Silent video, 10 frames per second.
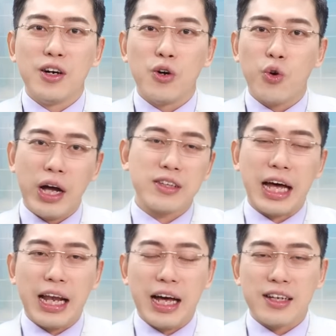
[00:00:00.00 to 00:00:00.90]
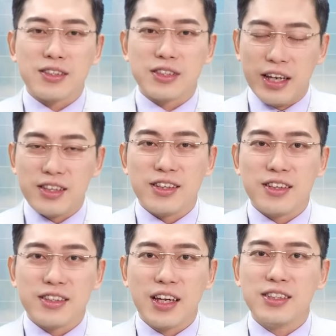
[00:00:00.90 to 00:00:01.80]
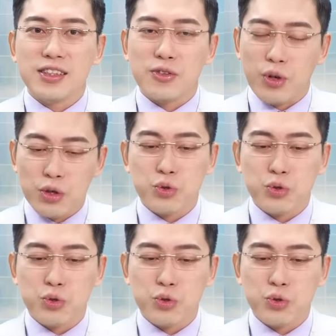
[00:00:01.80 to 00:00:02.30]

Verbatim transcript: 我还要打啦之类的。但是我告诉